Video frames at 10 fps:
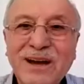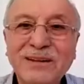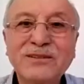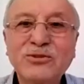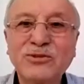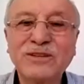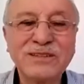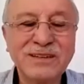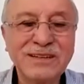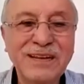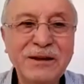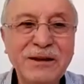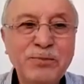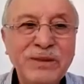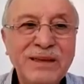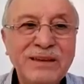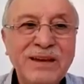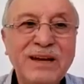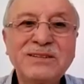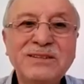Hadis suresinde
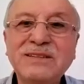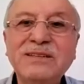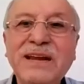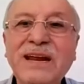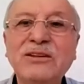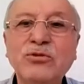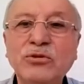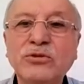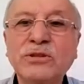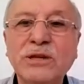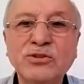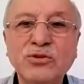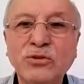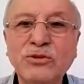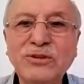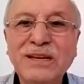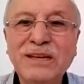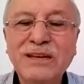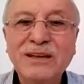yani siz nerede olursanız olun